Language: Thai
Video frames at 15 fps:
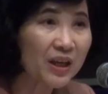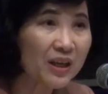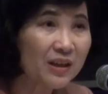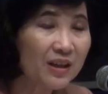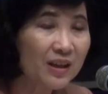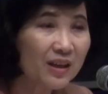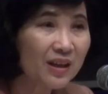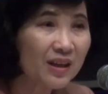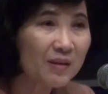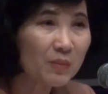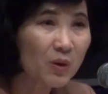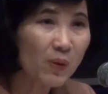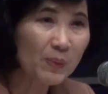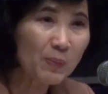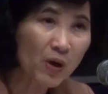ด้วย
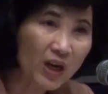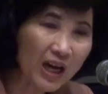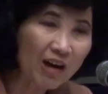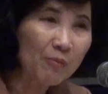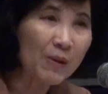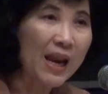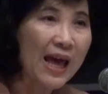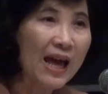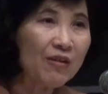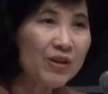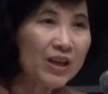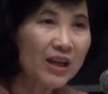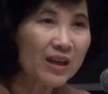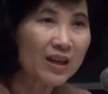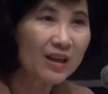เพราะว่าพอเข้าไปแล้ว
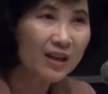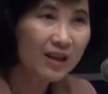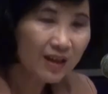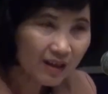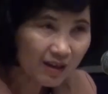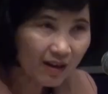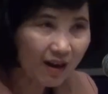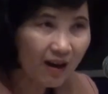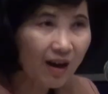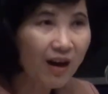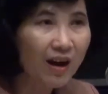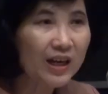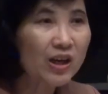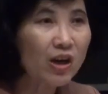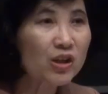เนี่ยก็
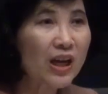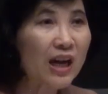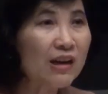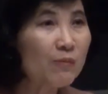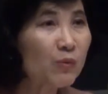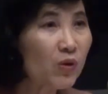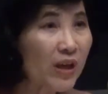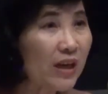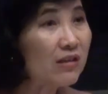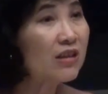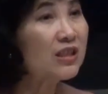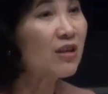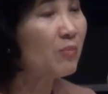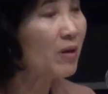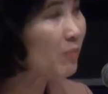non tariff ตรงนั้น
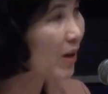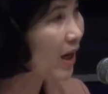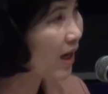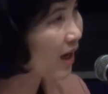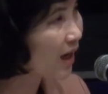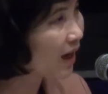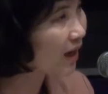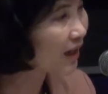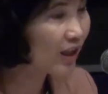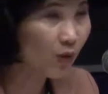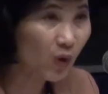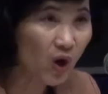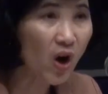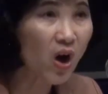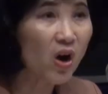ก็จะไม่มา
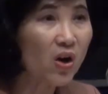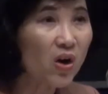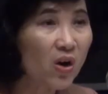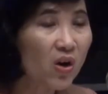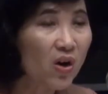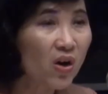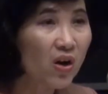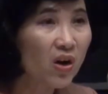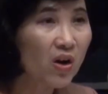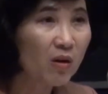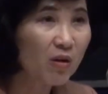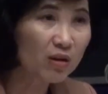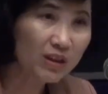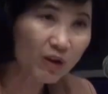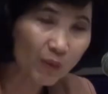เกี่ยวข้อง
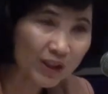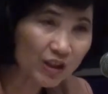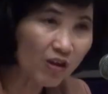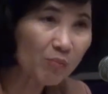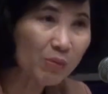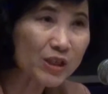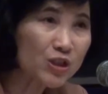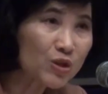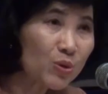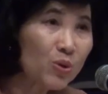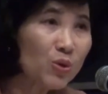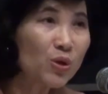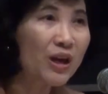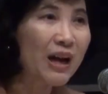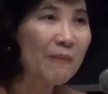แต่ว่าต้องไป
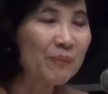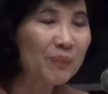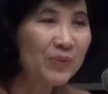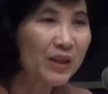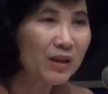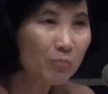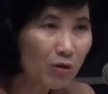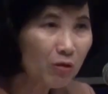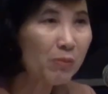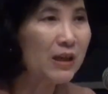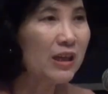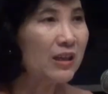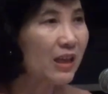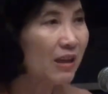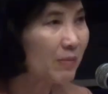สู้กับผู้ผ
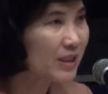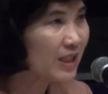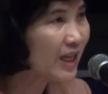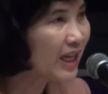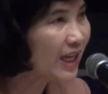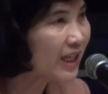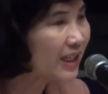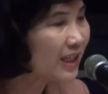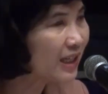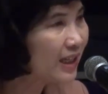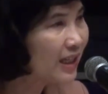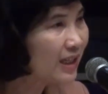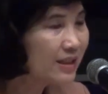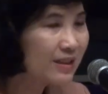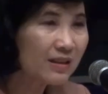ลิตในประเทศ
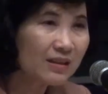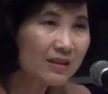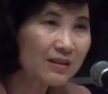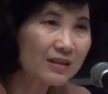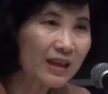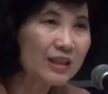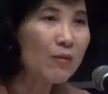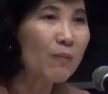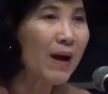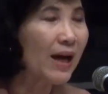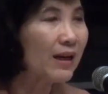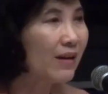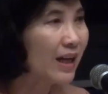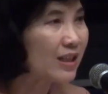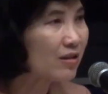ซึ่งรัฐ
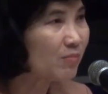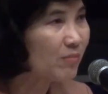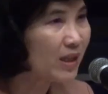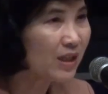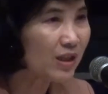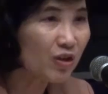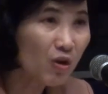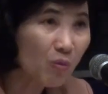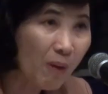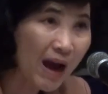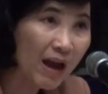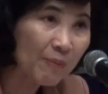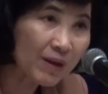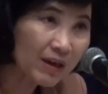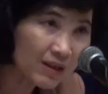บาลก็อาจจะมีนโย
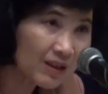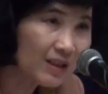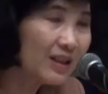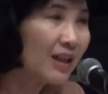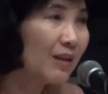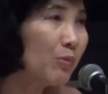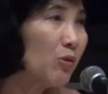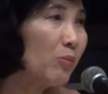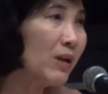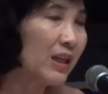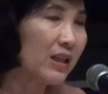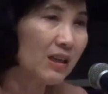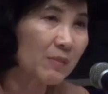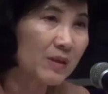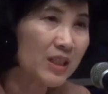บายไปเอื้อผู้ผ
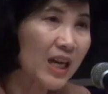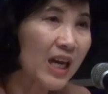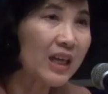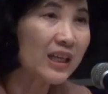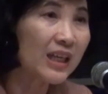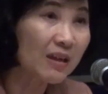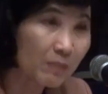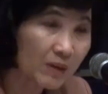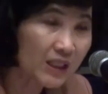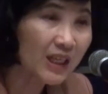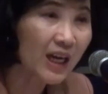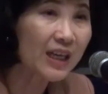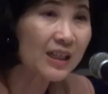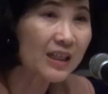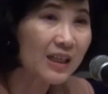ลิตในประเทศอีกเหมือน
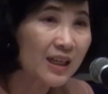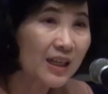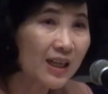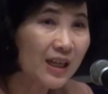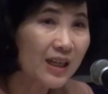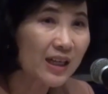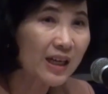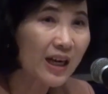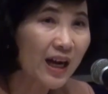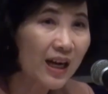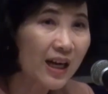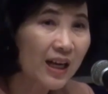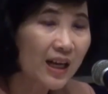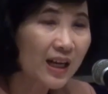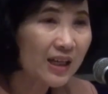กันนะคะ
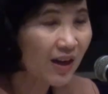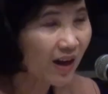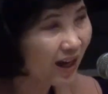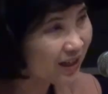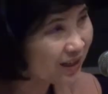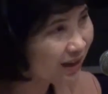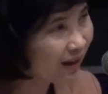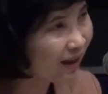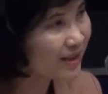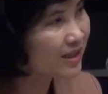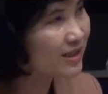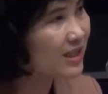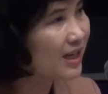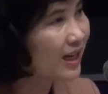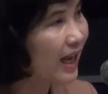ก็อันนี้
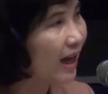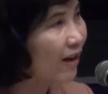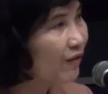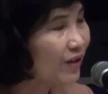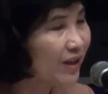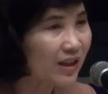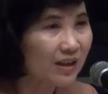จริงๆแล้ว